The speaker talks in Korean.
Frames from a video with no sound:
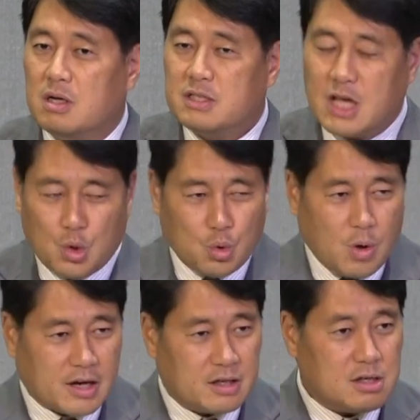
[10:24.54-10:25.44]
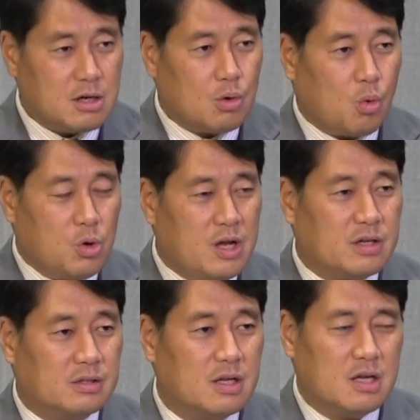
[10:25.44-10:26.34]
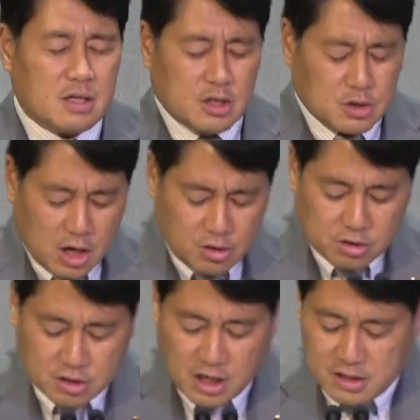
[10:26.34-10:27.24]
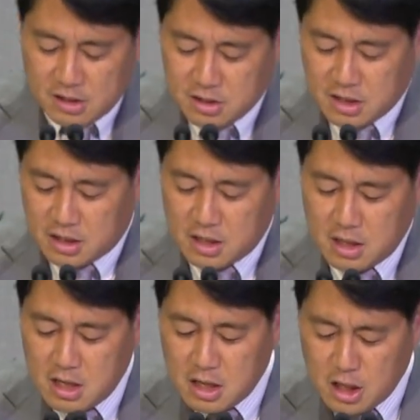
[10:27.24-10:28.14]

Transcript: 새로운 왕을 올리는 그러한 것 그러한 일들이